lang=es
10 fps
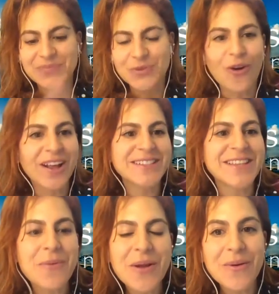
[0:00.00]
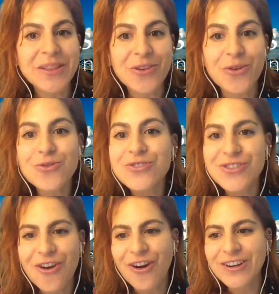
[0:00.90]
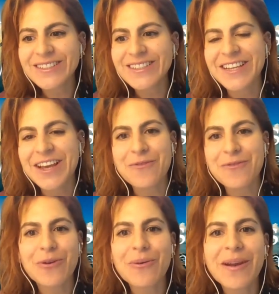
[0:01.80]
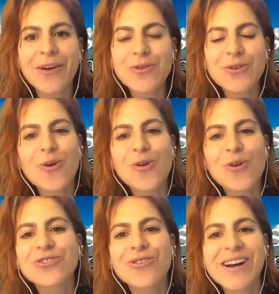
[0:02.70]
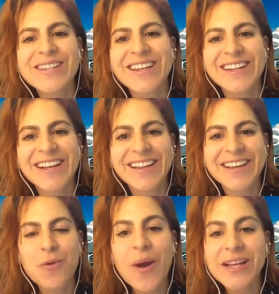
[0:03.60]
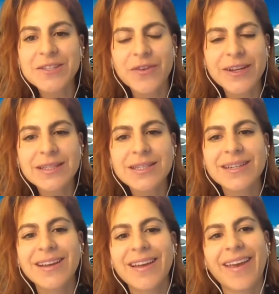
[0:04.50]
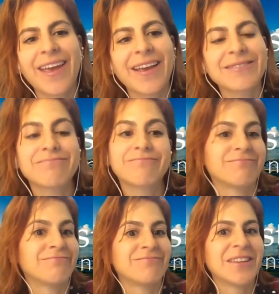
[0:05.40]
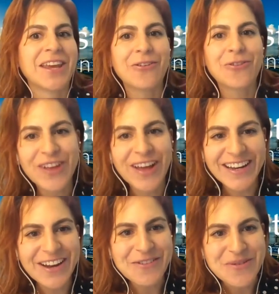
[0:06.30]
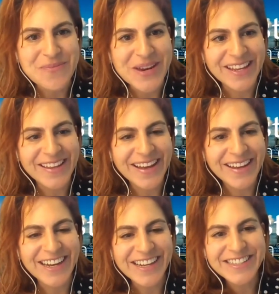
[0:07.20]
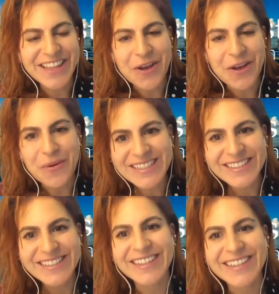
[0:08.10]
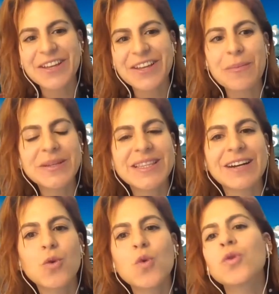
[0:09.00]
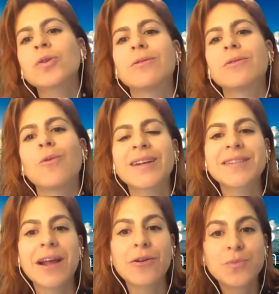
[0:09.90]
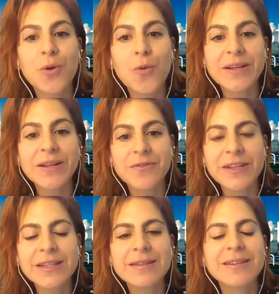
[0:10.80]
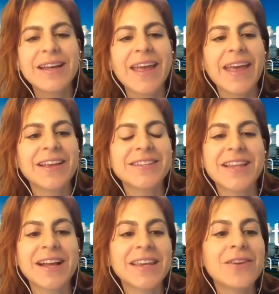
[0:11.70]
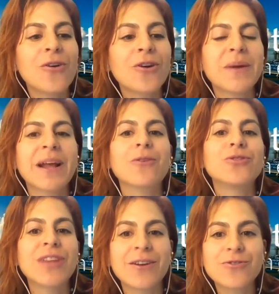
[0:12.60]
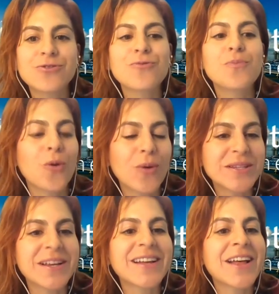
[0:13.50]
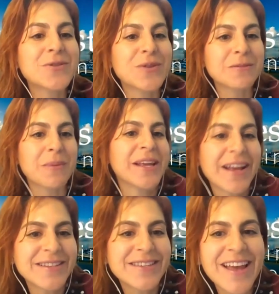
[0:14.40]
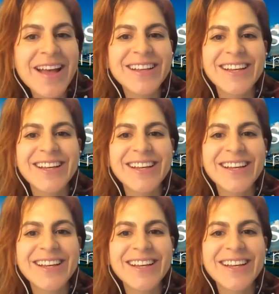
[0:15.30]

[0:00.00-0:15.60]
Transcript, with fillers: con esta breve introducción y habiendo hablado corto acerca de Westfield, quiero darle la bienvenida a Esteban, Esteban Betancourt, un exalumno Westfield, que está aquí hoy para contarnos un poco acerca de su experiencia